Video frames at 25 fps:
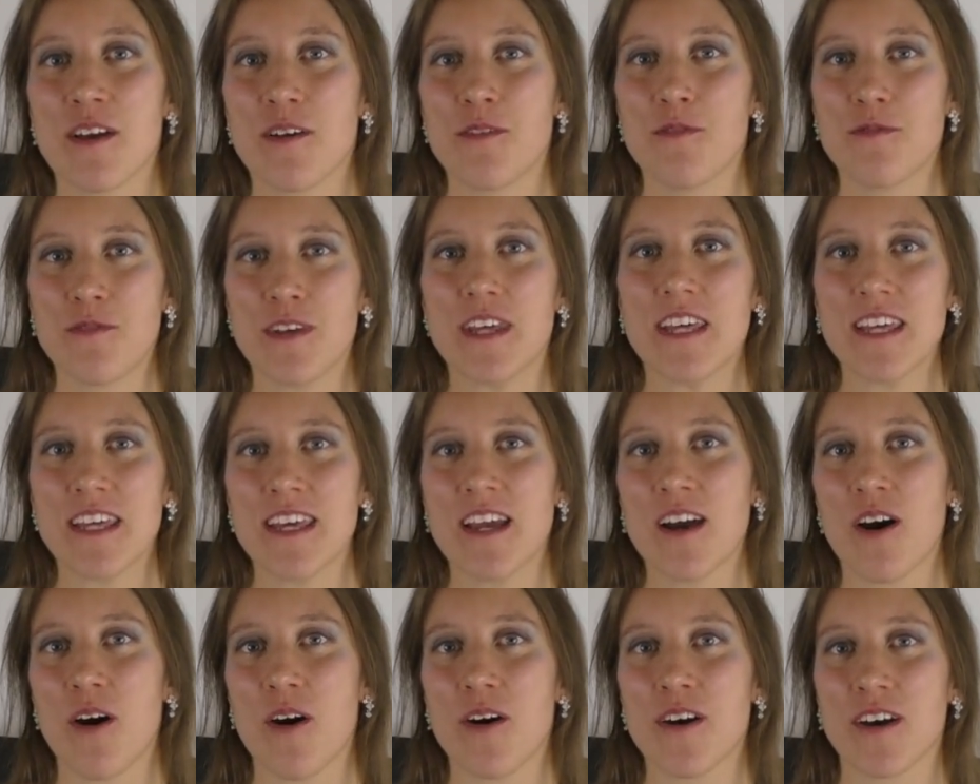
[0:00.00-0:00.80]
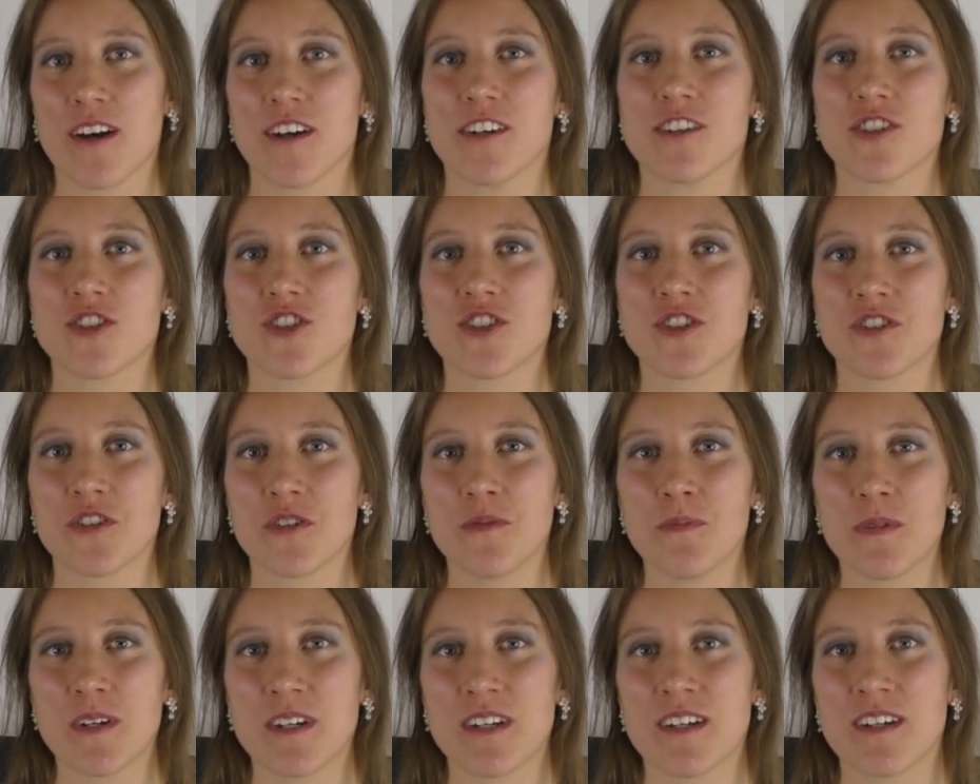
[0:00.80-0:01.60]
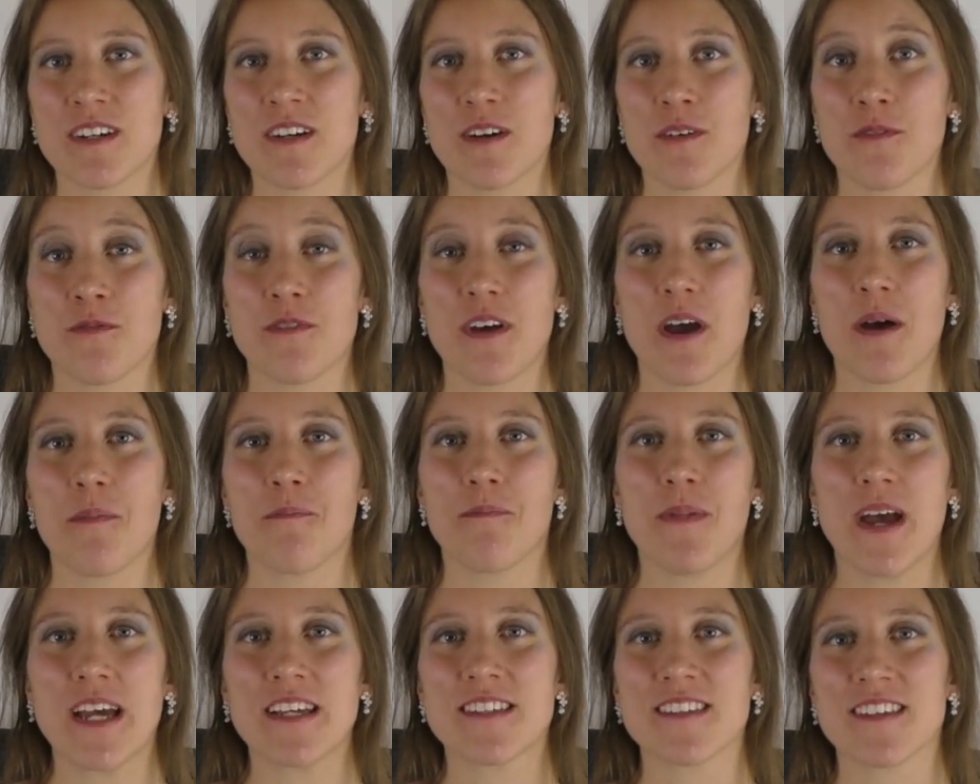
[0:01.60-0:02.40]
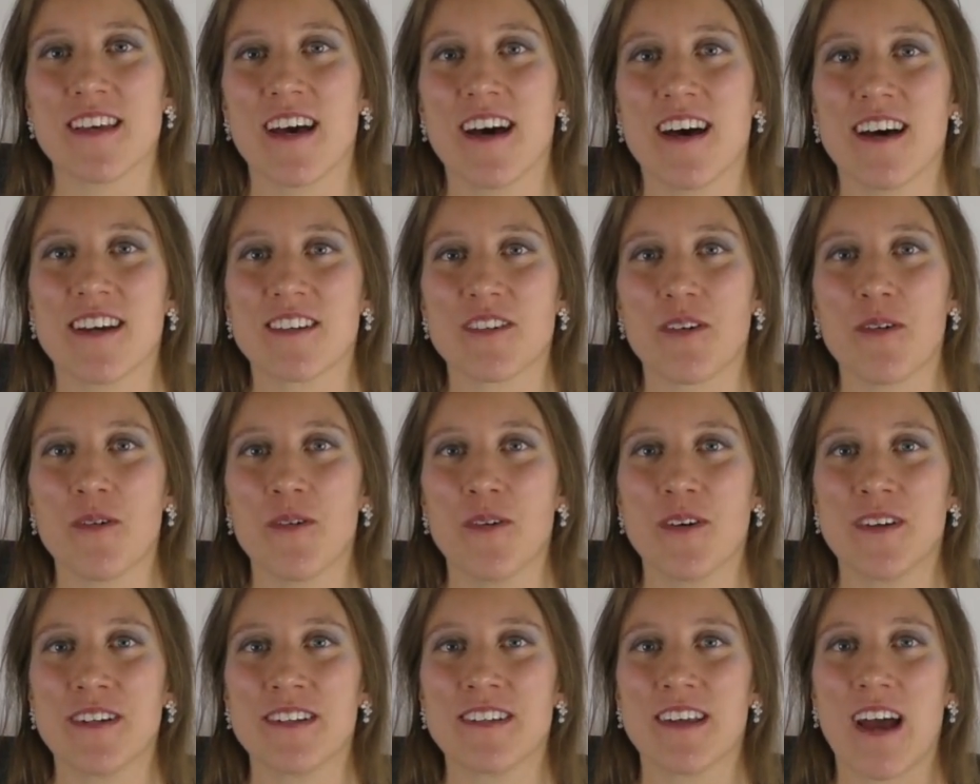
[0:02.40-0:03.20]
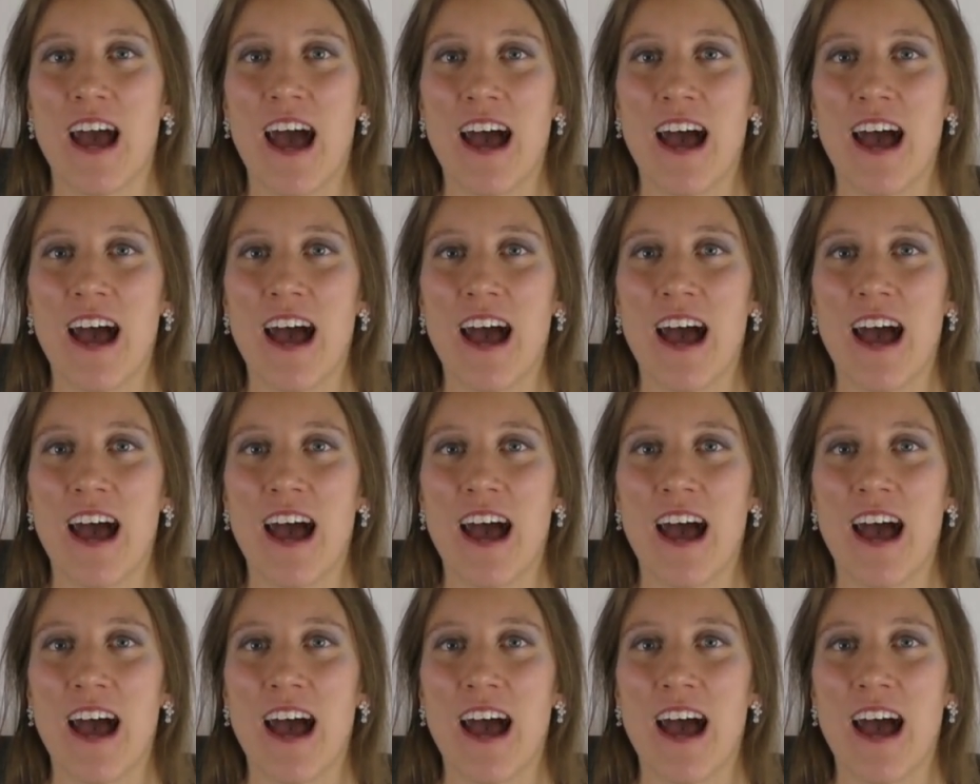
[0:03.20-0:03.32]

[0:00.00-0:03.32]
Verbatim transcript: wie ihr eure Stimme verbessert und